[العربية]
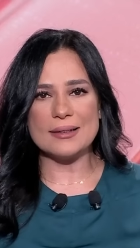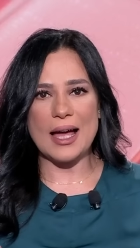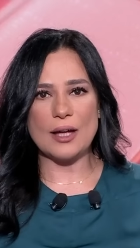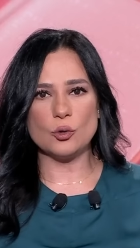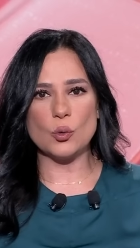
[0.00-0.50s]

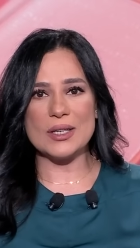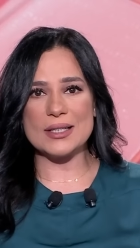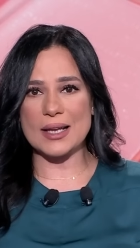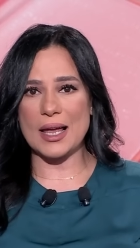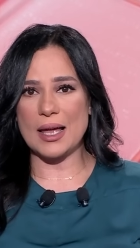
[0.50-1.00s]
نحن
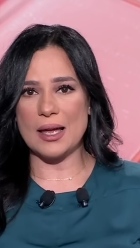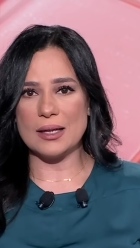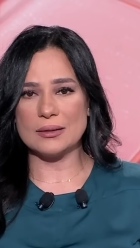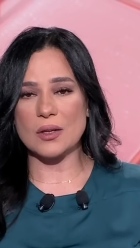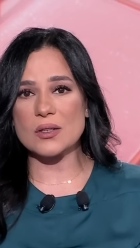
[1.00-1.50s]
إزاء
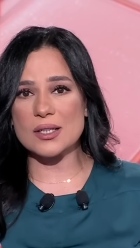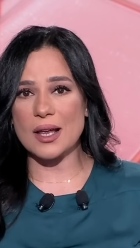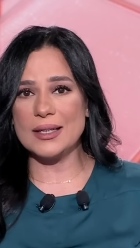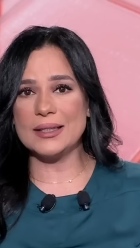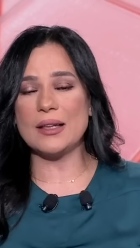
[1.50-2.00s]

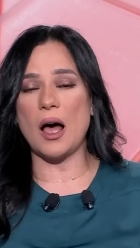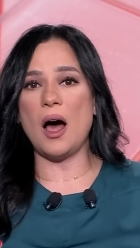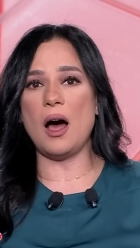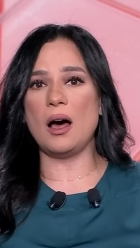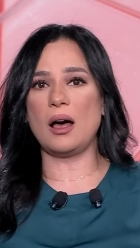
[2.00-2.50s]
تصعيد
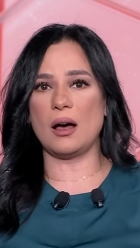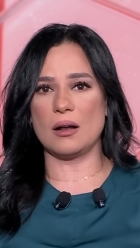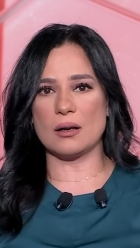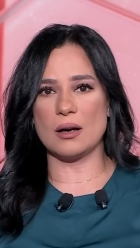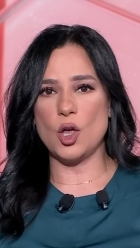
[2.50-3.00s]
آخر